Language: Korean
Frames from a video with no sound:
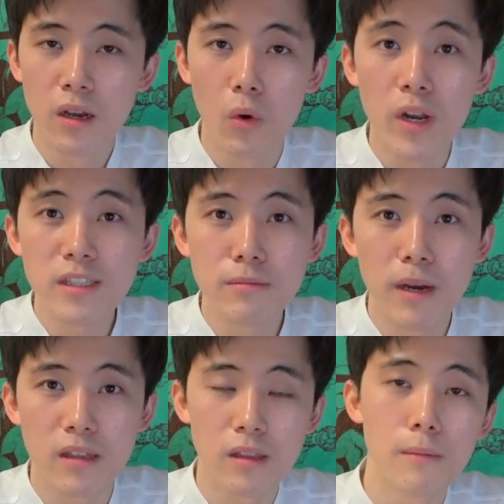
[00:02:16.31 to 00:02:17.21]
오렌지
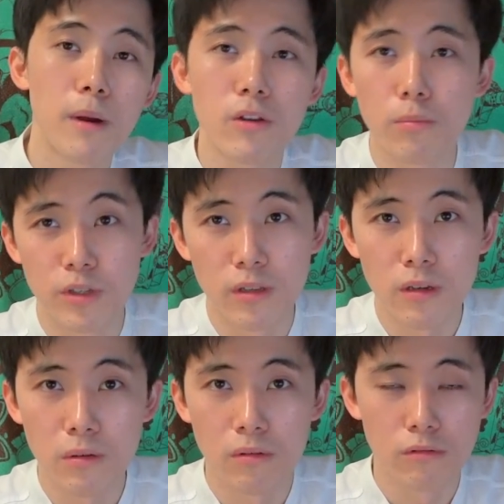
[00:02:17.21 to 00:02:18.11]
맛밖에
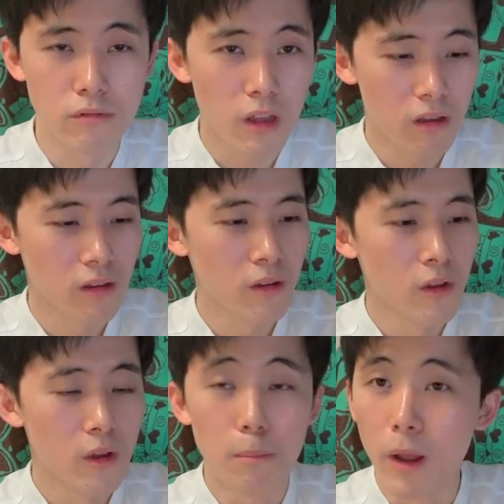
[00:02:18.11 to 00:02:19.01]
없잖아요. 근데
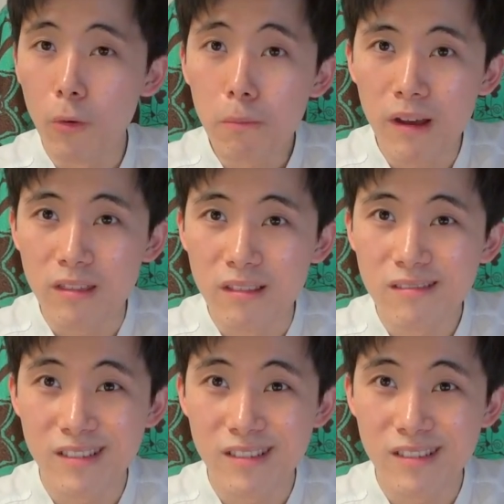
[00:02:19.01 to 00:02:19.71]
메론 맛